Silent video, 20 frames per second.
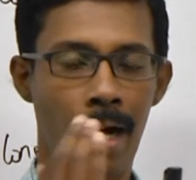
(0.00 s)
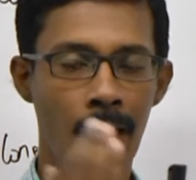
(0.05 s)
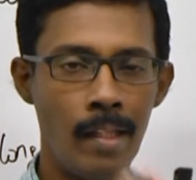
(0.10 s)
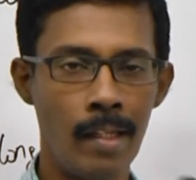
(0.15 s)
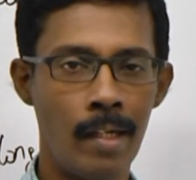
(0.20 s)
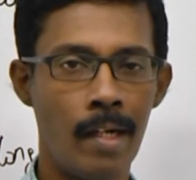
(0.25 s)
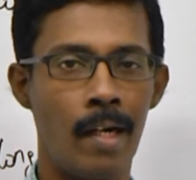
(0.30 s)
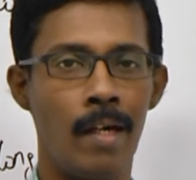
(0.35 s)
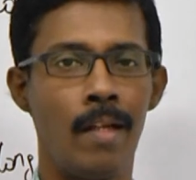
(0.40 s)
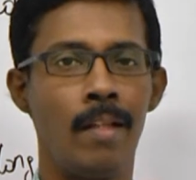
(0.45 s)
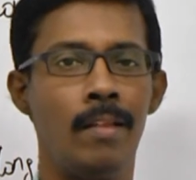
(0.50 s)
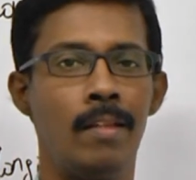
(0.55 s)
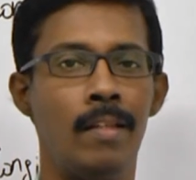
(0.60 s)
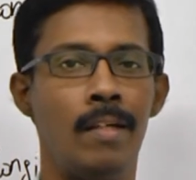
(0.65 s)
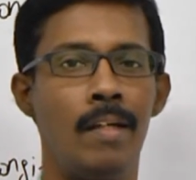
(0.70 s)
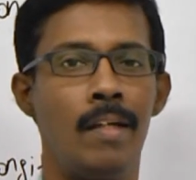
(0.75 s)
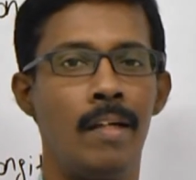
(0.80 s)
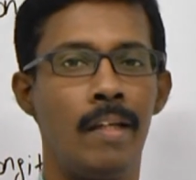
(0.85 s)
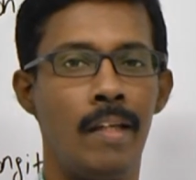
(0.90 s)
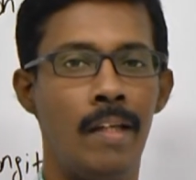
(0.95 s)
அதுக்கு
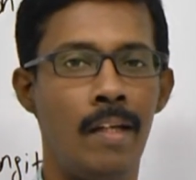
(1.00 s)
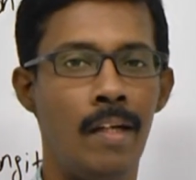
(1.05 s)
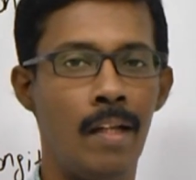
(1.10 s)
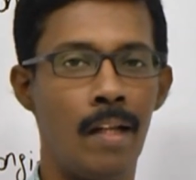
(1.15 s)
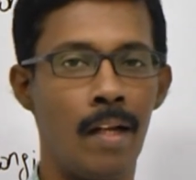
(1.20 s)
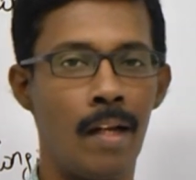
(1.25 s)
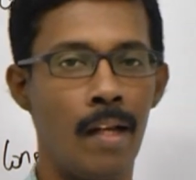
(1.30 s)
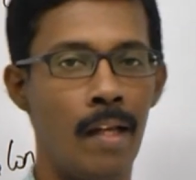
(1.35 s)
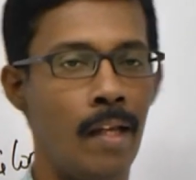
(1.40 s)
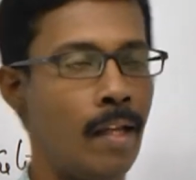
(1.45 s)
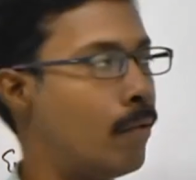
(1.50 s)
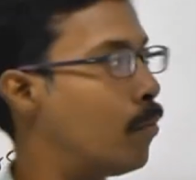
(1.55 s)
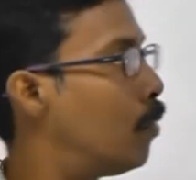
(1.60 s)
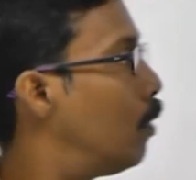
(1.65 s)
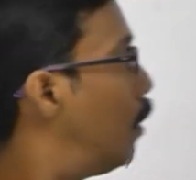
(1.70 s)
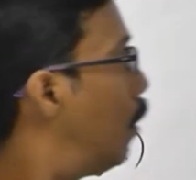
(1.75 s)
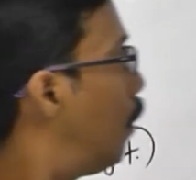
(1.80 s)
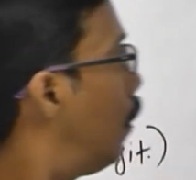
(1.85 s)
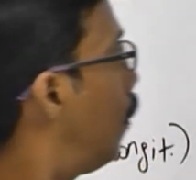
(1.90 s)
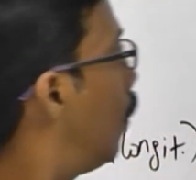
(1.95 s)
அடுத்த இன்னர் லேயர்
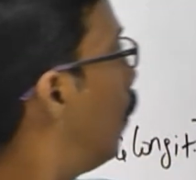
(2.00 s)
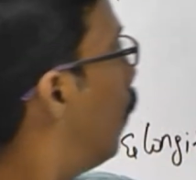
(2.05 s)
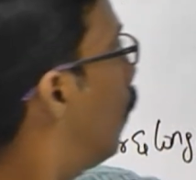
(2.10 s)
வந்து